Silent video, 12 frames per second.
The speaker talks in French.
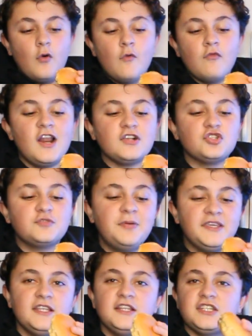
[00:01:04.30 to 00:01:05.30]
oh la sauce
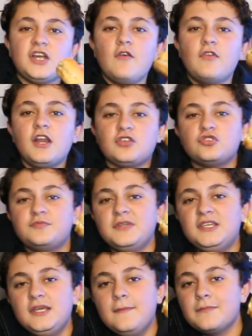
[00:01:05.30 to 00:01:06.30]
Biggie. Déjà, on voit la sauce
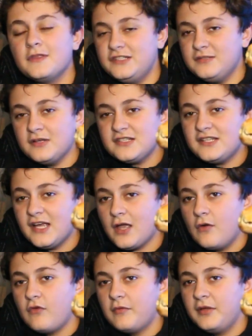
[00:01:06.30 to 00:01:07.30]
Biggie. Dis-moi si derrière
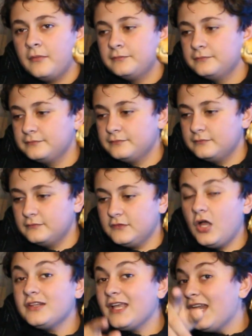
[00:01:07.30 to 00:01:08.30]
on voit bien. Ouais.
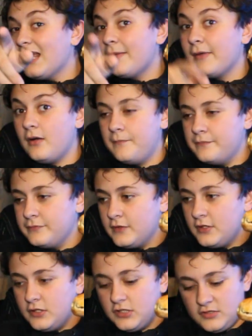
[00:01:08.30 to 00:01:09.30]
Non, derrière la caméra.
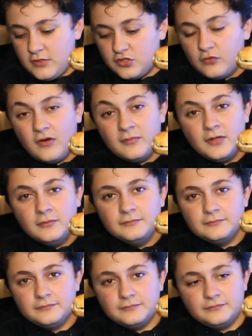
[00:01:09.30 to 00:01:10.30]
Dis-moi si on voit Normalement,
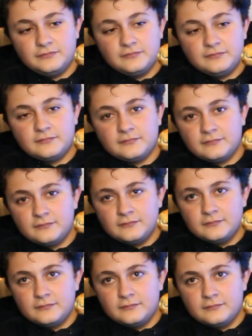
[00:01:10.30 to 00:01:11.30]
on voit très bien même.
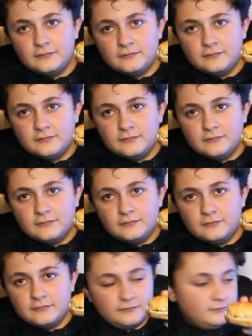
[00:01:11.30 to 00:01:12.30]
Ouais, on
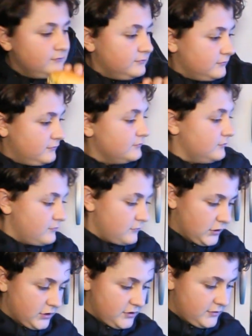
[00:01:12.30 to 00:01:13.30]
voit très très bien.
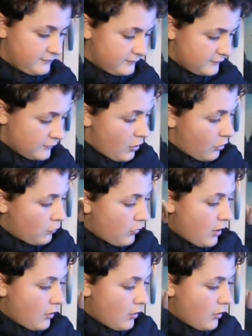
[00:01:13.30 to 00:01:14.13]
Wow. On